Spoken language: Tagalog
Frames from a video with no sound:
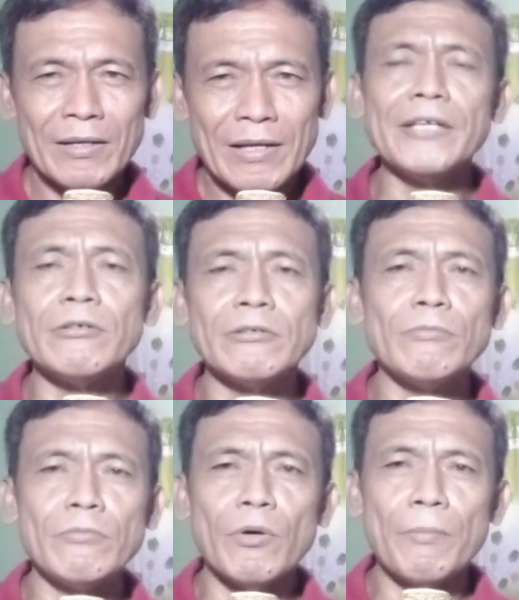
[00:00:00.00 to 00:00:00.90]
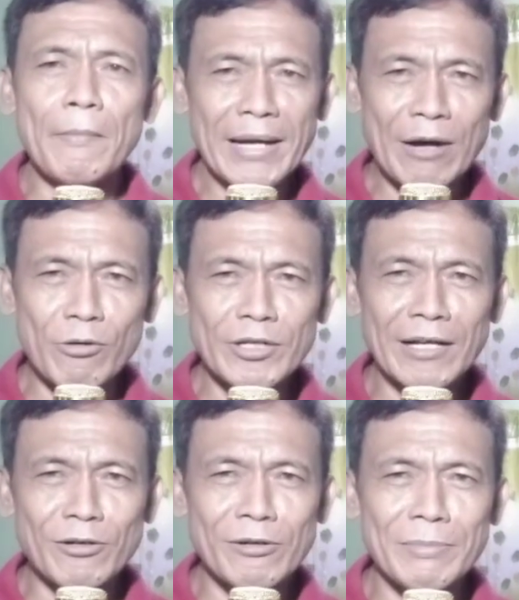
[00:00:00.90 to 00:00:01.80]
Sila yung mga
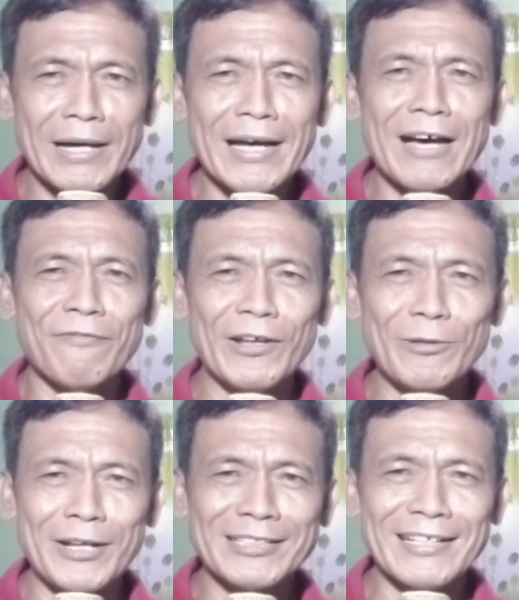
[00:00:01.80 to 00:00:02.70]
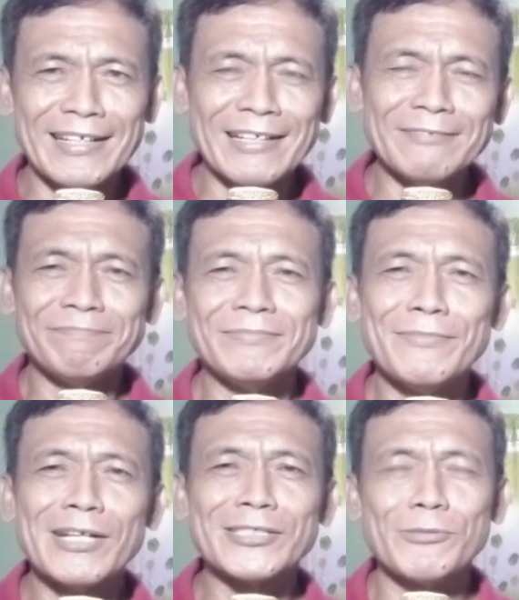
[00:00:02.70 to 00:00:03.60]
una kong mga follower talaga,
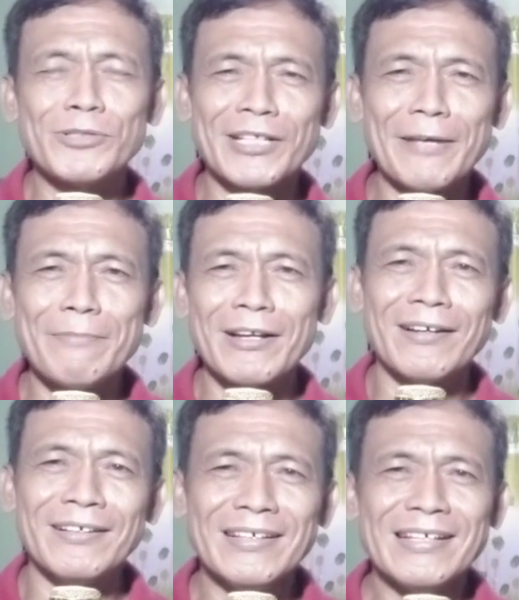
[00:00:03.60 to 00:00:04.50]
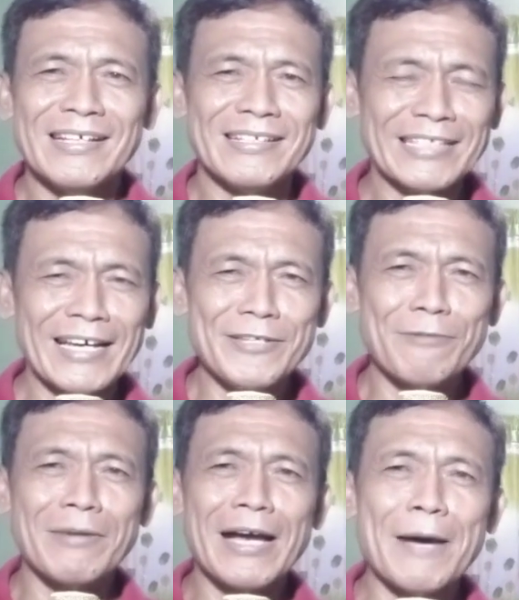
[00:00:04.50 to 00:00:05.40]
mga subscriber, saka
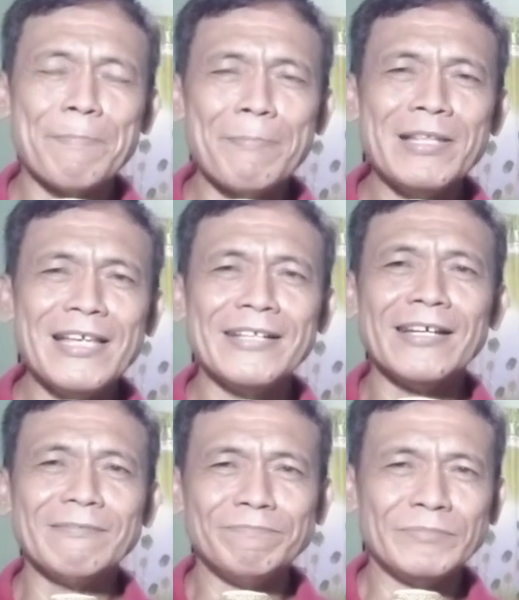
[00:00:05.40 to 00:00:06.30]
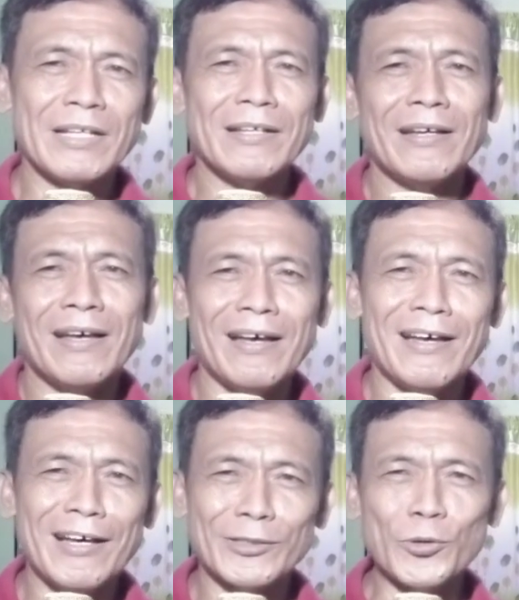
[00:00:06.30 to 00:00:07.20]
yung mga pamilya niya
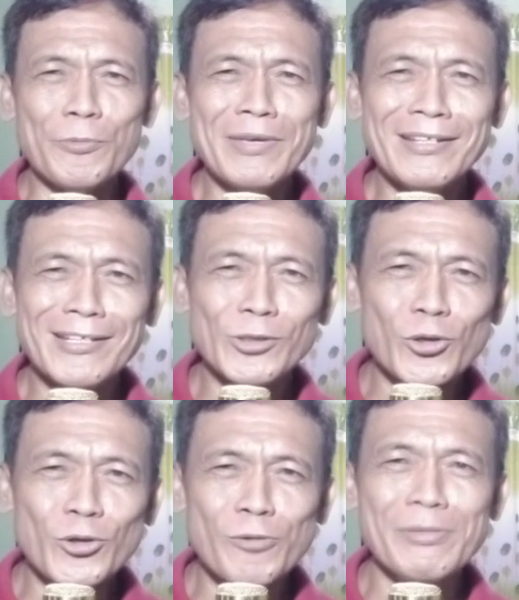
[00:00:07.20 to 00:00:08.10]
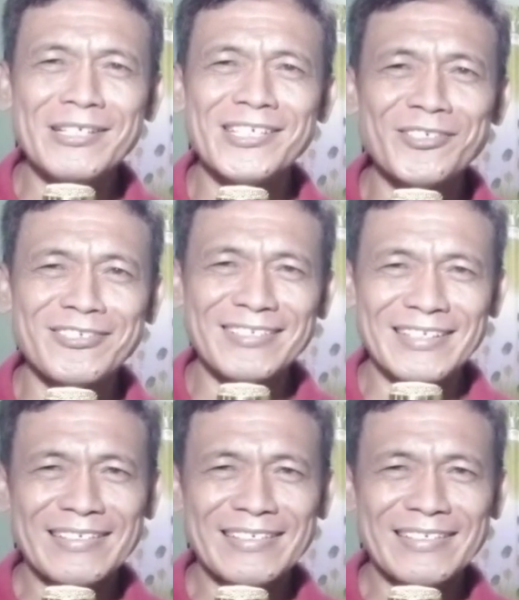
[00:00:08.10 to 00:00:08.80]
uh, ah, too many to mention.